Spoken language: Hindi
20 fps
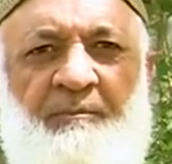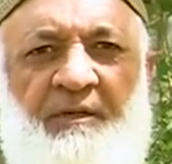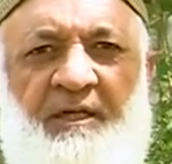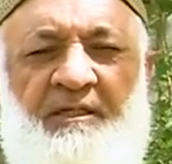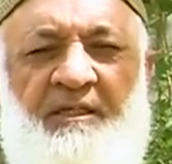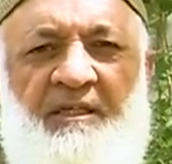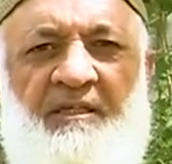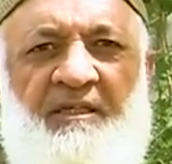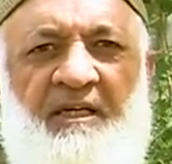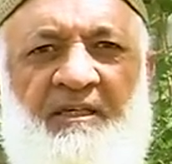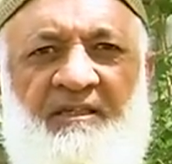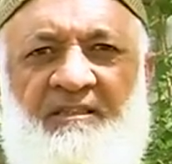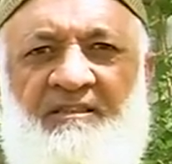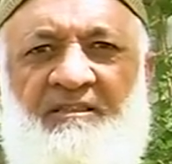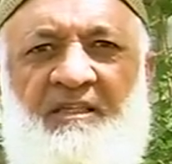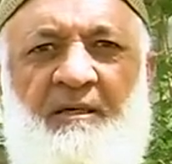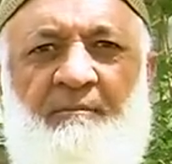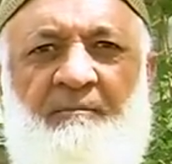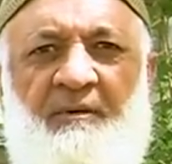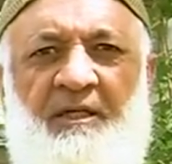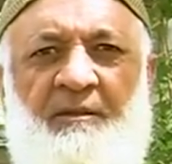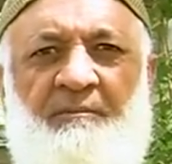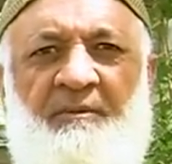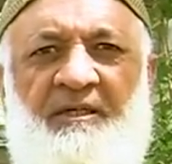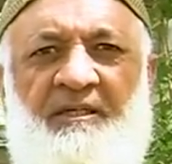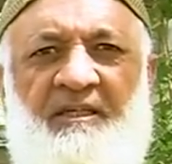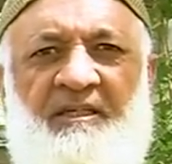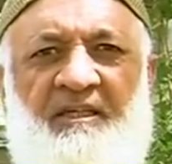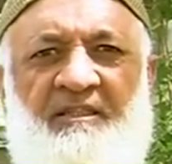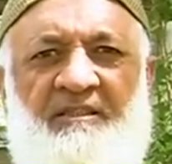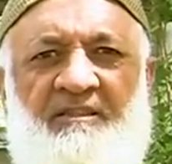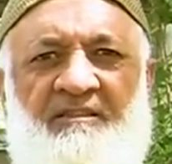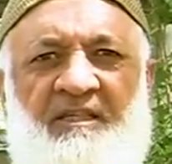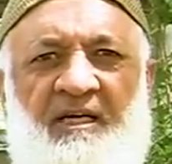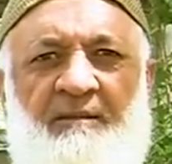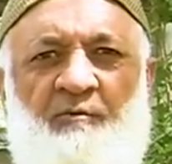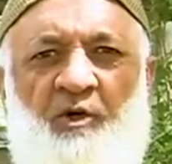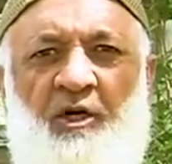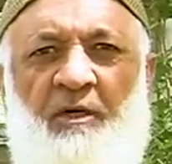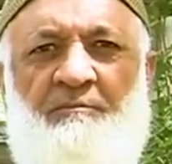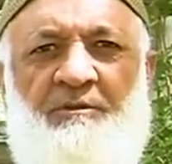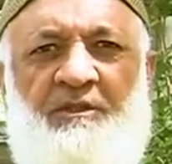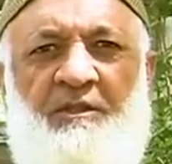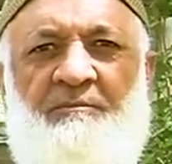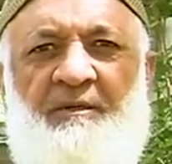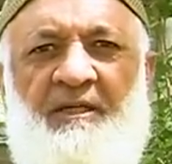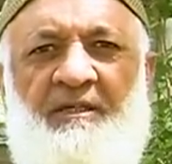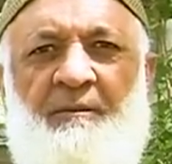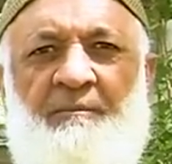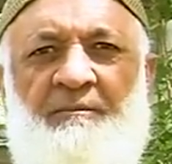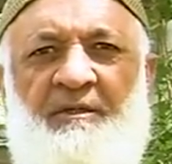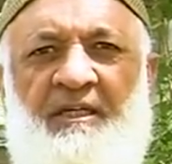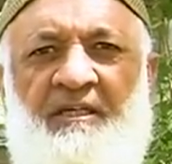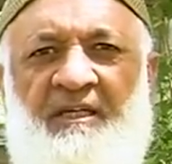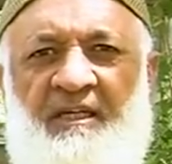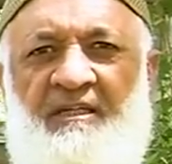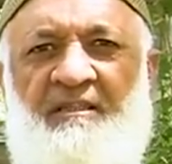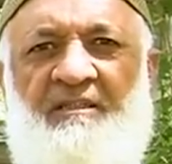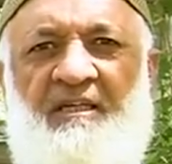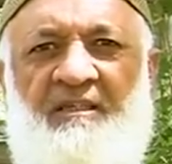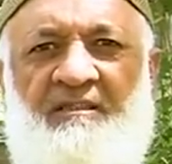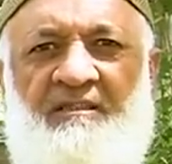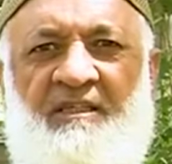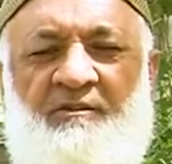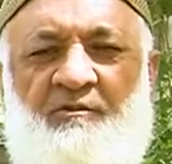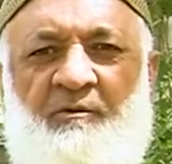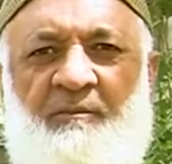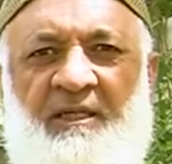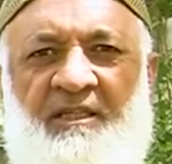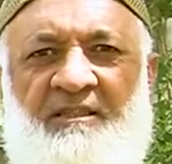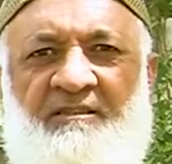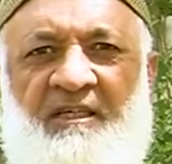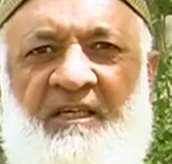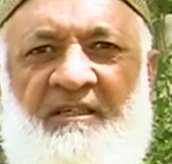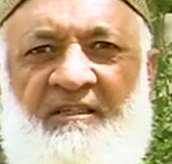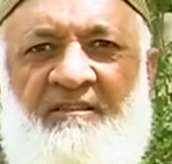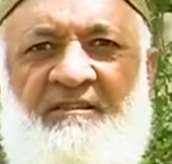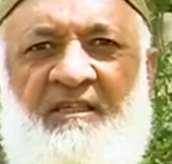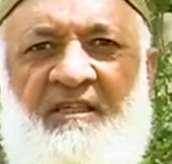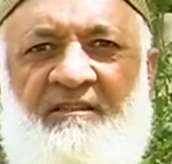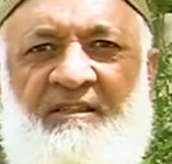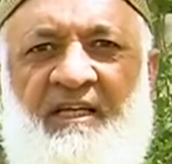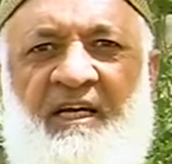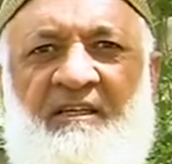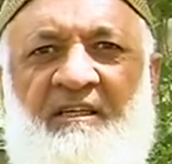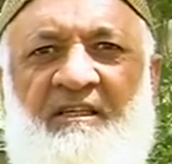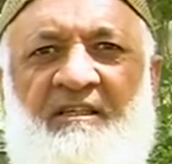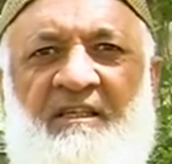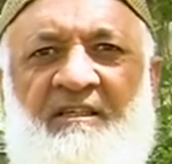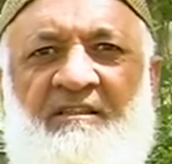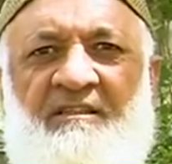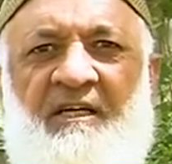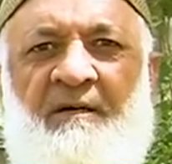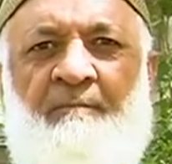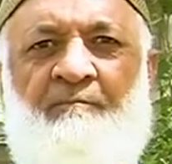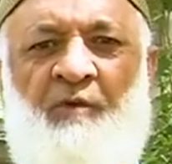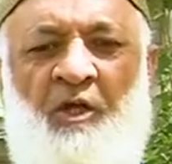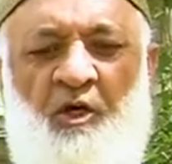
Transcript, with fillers: बेटी का रिश्ता बड़ी बेटी का रिश्ता मोहम्मदी बेगम का नहीं करता तुम्हारे साथ रिश्ता तय नहीं करता